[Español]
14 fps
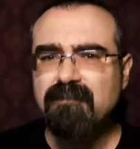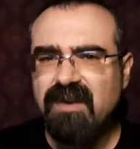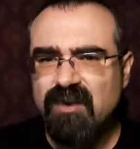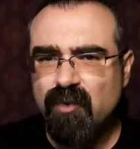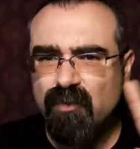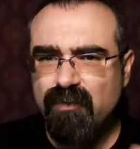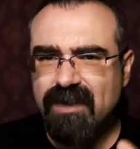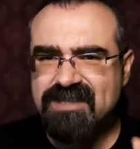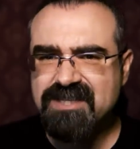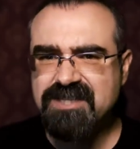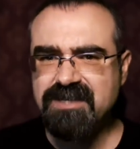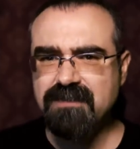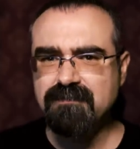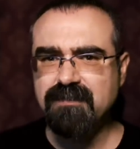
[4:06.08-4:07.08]
Pero no fue así
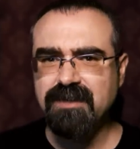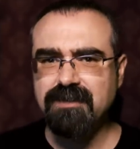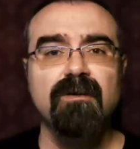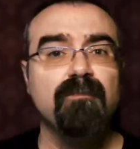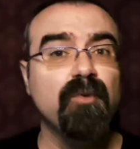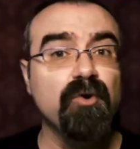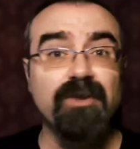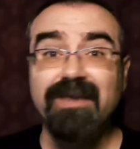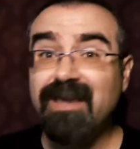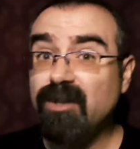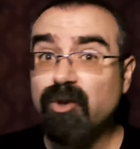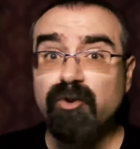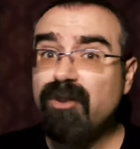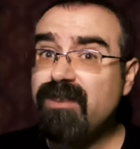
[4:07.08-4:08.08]
siempre, porque
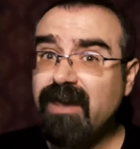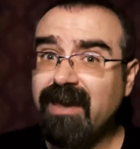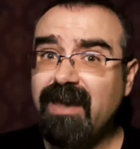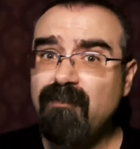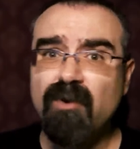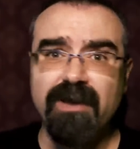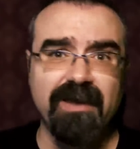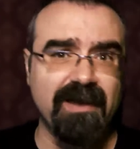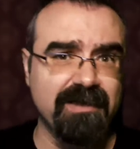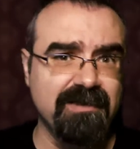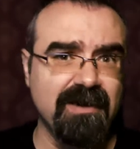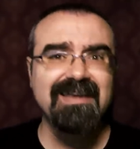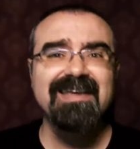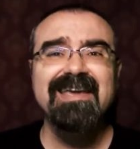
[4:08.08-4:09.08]
no nos dejemos
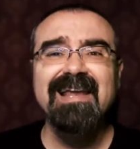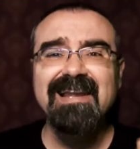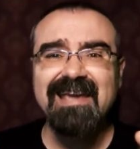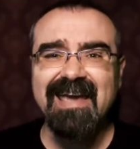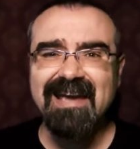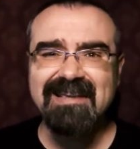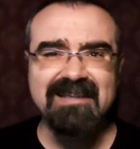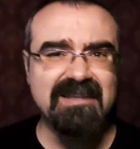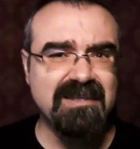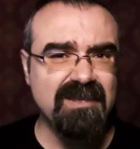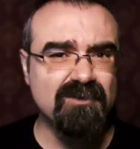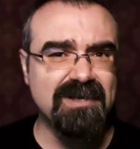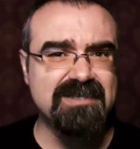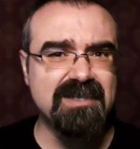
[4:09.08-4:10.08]
engañar, que el que haya
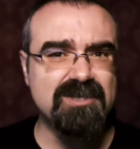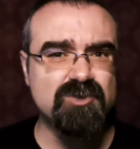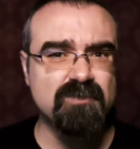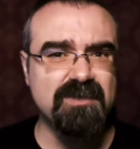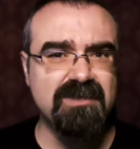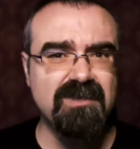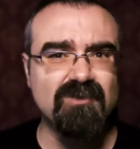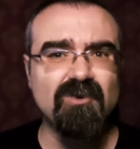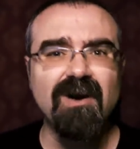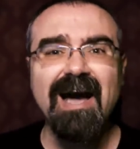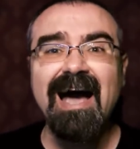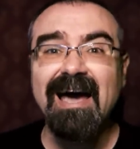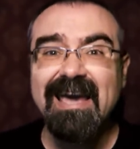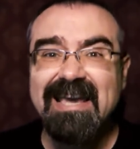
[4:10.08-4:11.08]
tenido que ser sometido
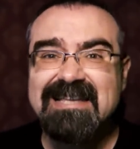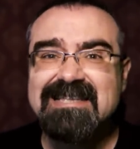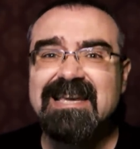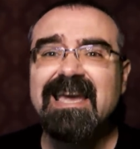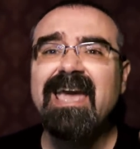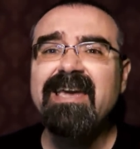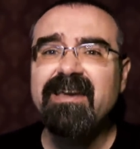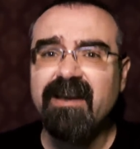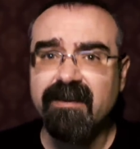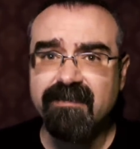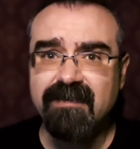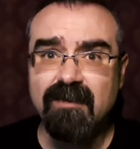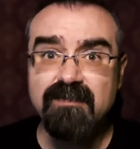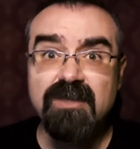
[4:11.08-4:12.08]
a ese
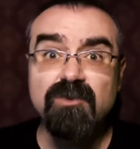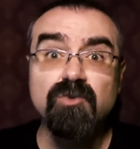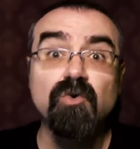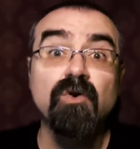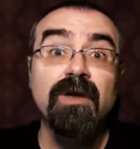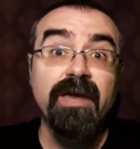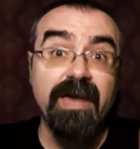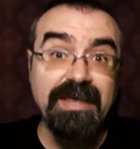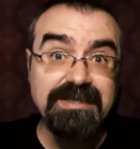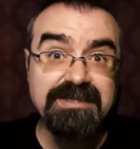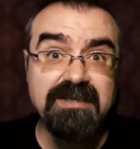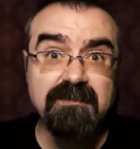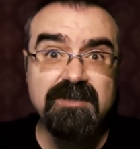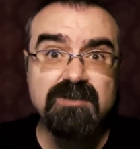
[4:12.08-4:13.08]
encarcelamiento en
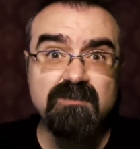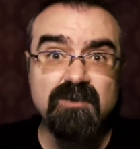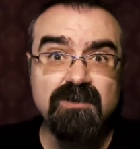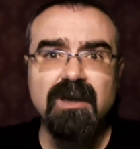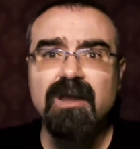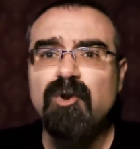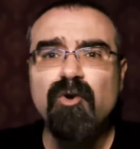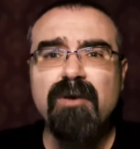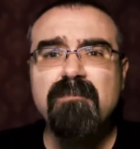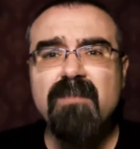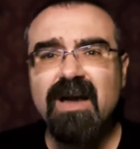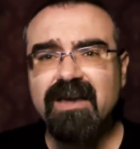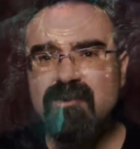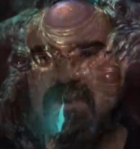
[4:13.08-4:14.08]
sí mismo no es más que